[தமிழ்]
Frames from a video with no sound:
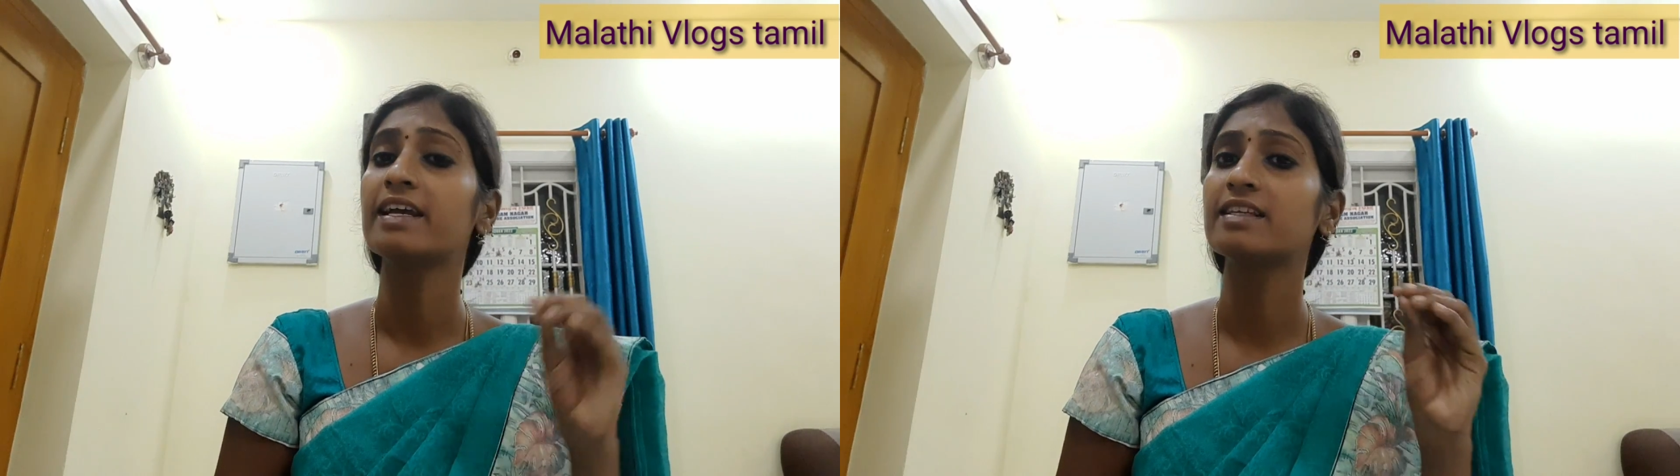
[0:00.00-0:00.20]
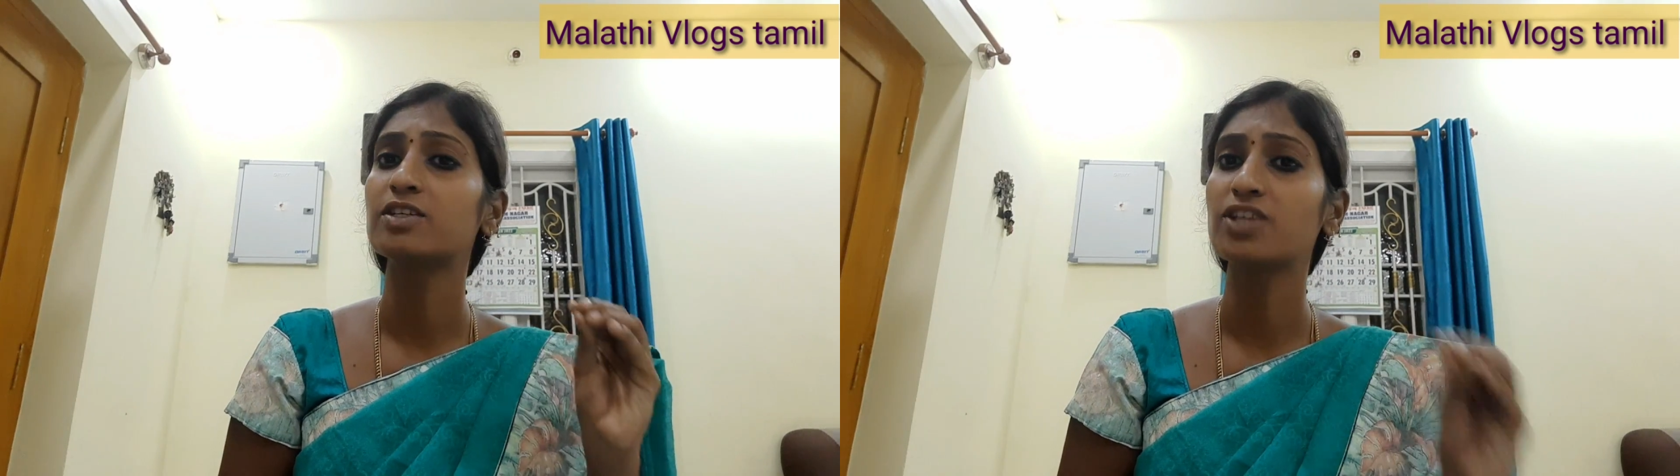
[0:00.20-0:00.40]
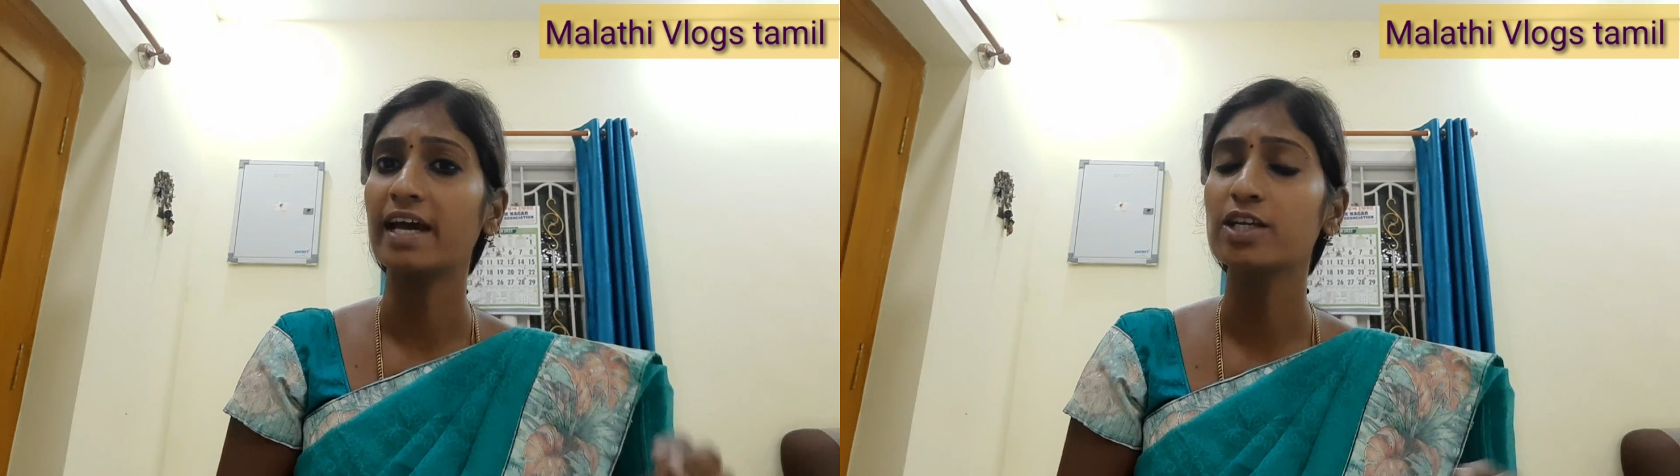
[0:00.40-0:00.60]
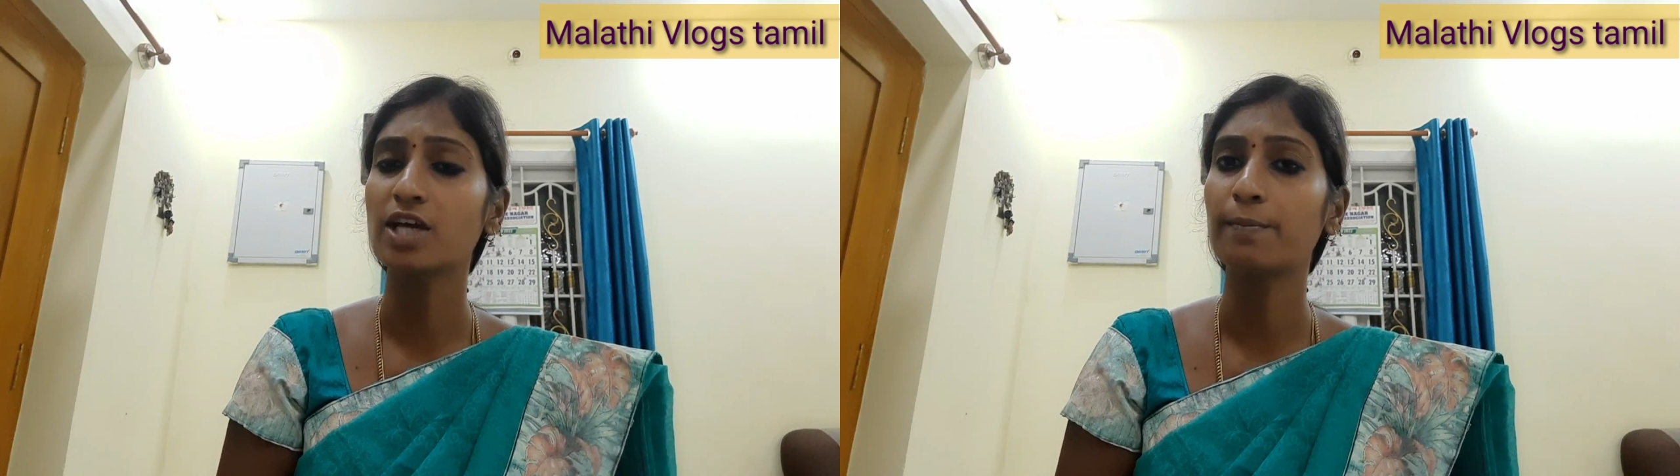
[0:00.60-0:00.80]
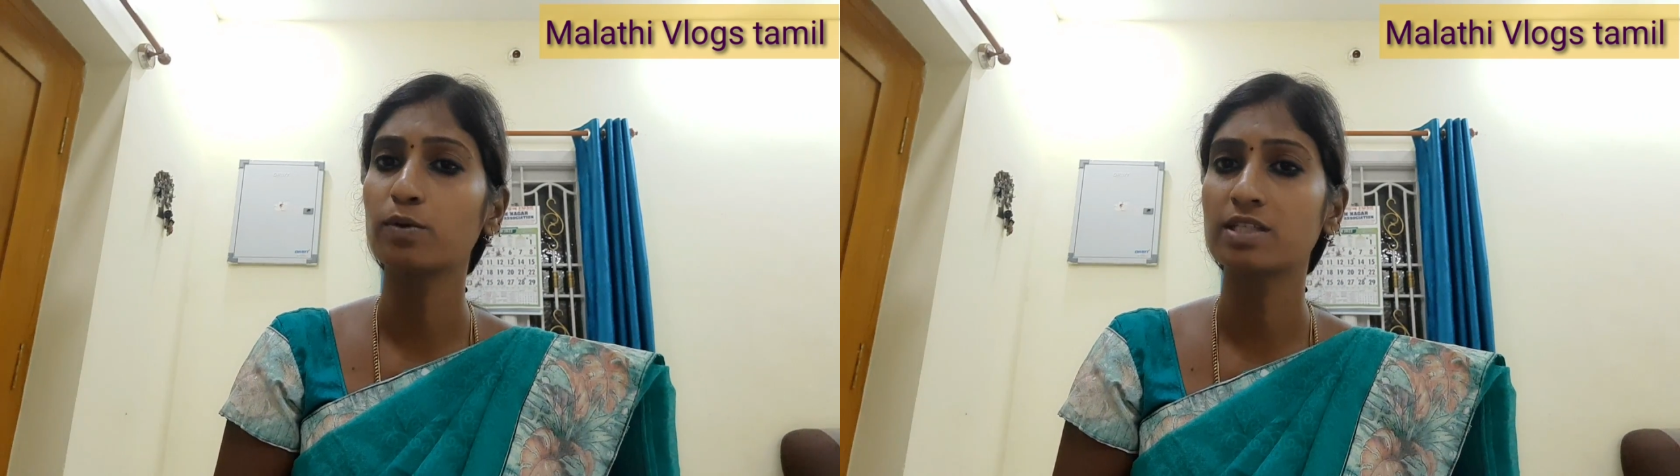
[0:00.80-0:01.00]
இந்த ட்ரை
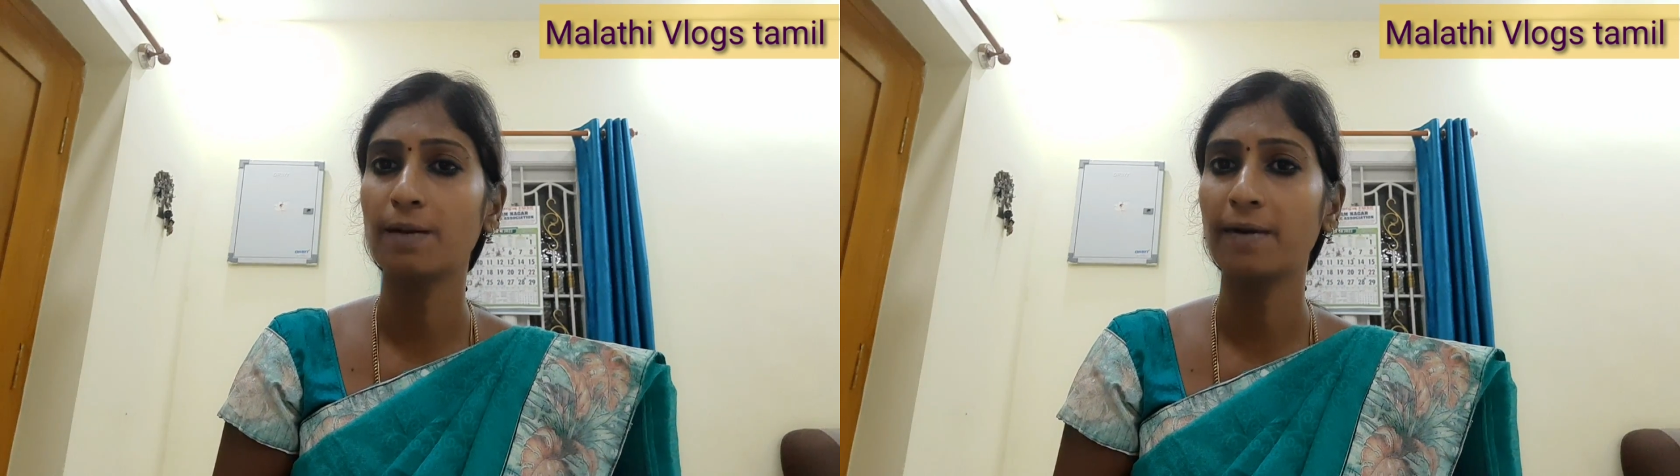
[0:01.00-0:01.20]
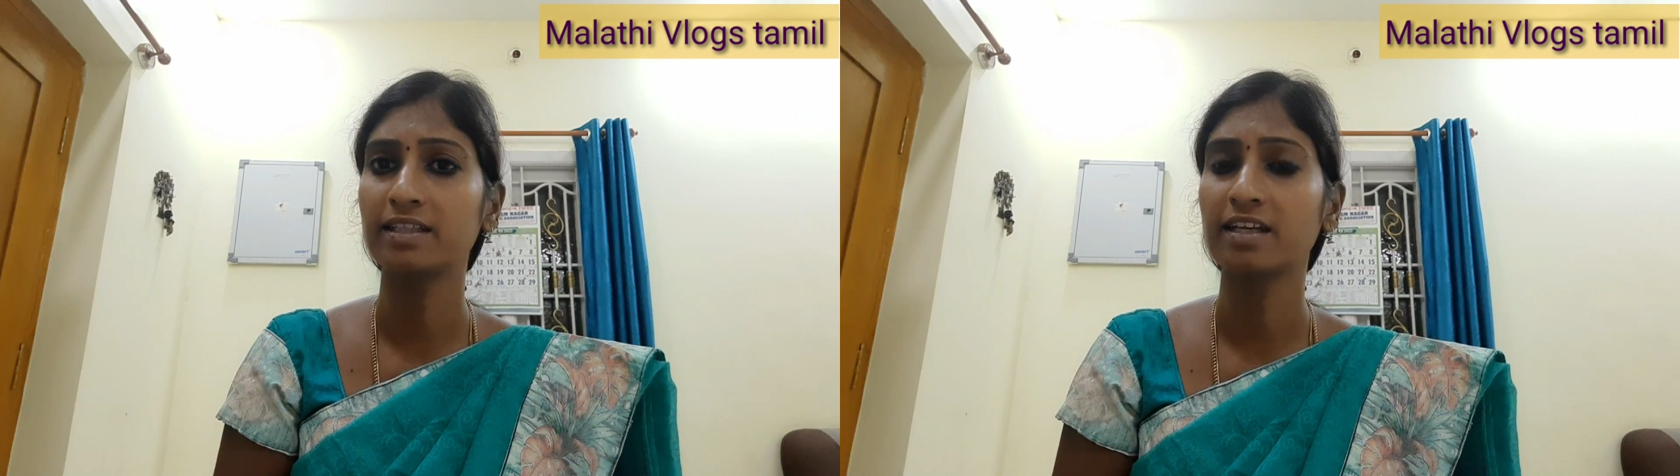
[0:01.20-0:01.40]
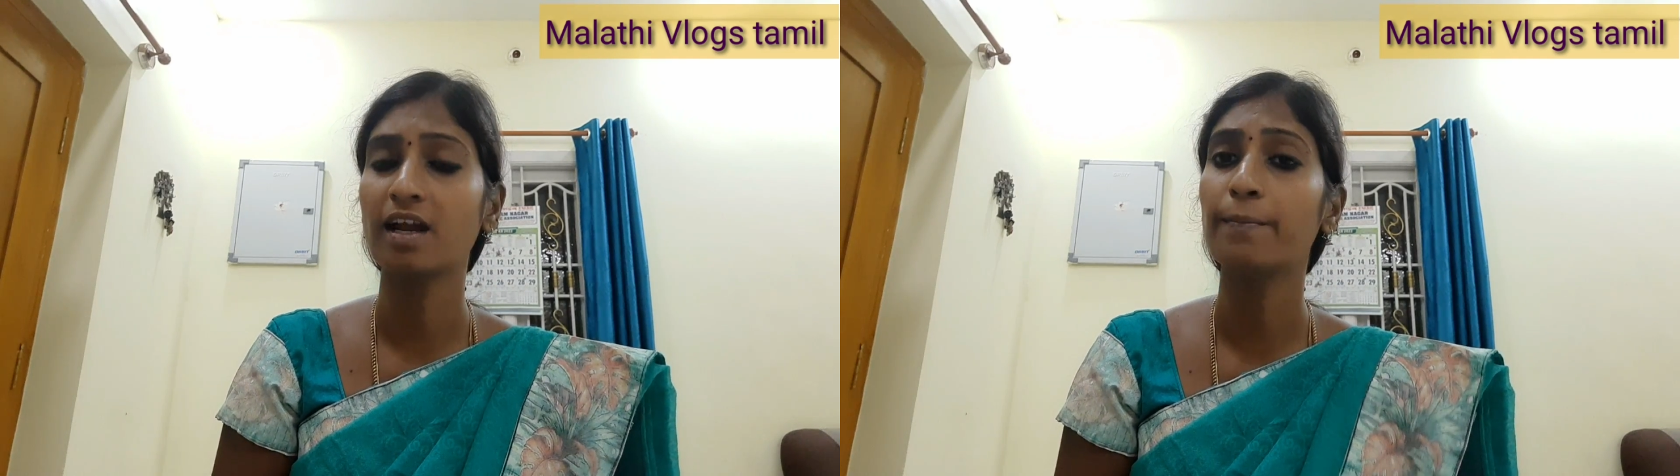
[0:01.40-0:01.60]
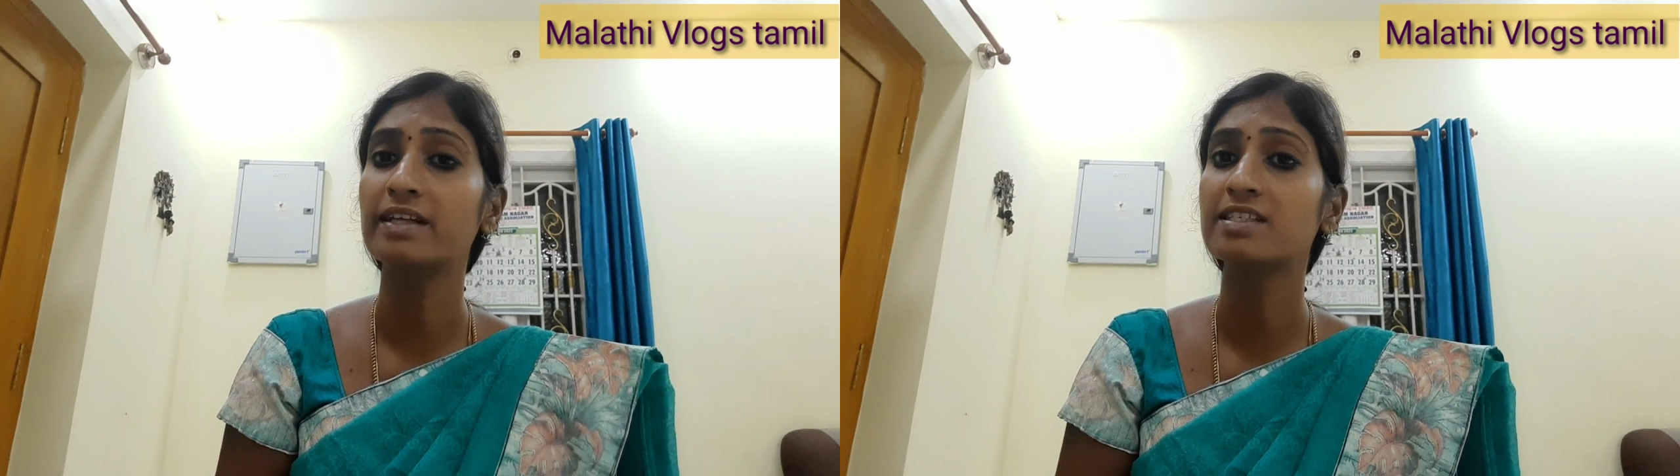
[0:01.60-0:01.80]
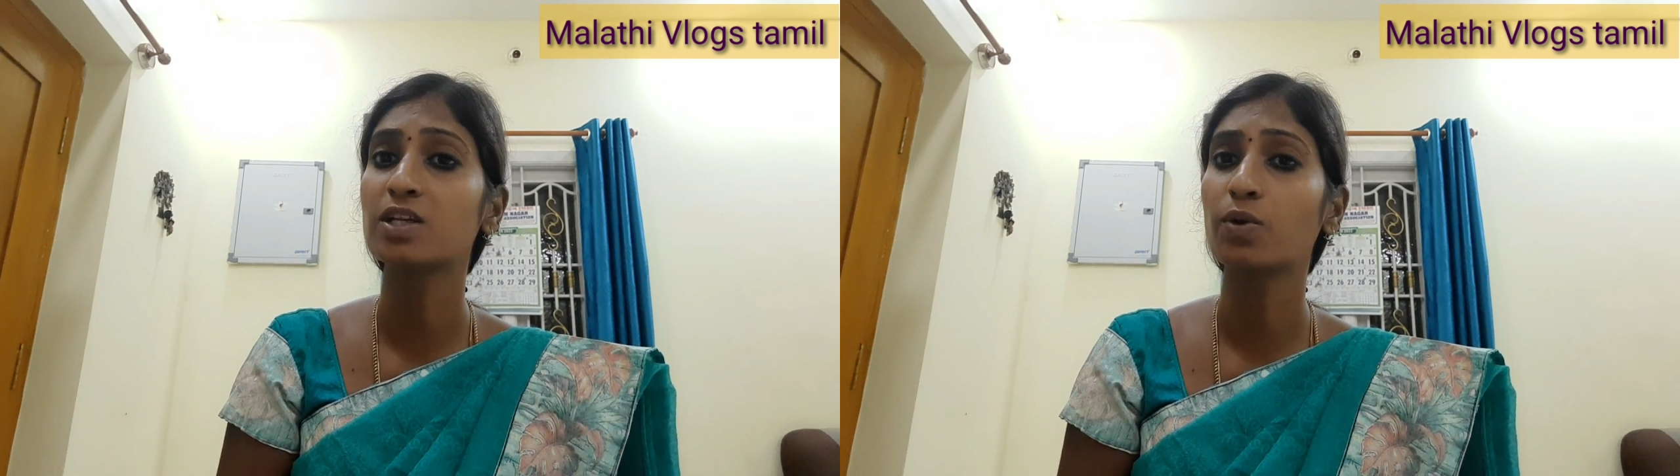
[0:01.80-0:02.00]
ஷாம்பூஸ்லாம் பார்த்தீங்கன்னா
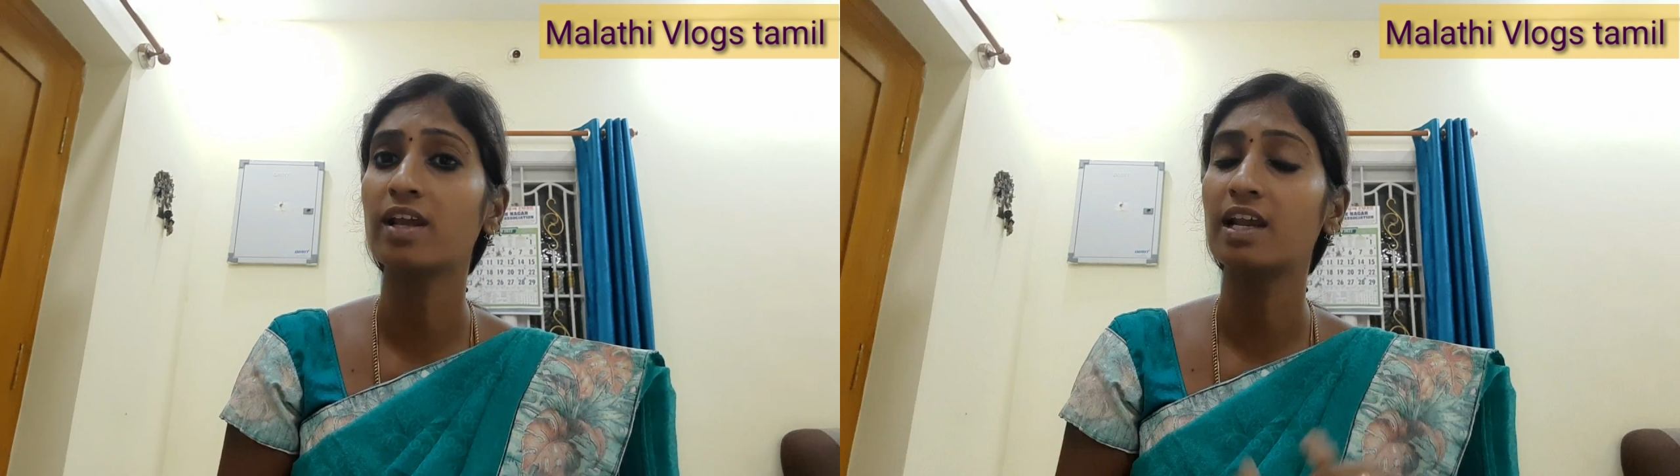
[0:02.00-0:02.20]
பென்சினோட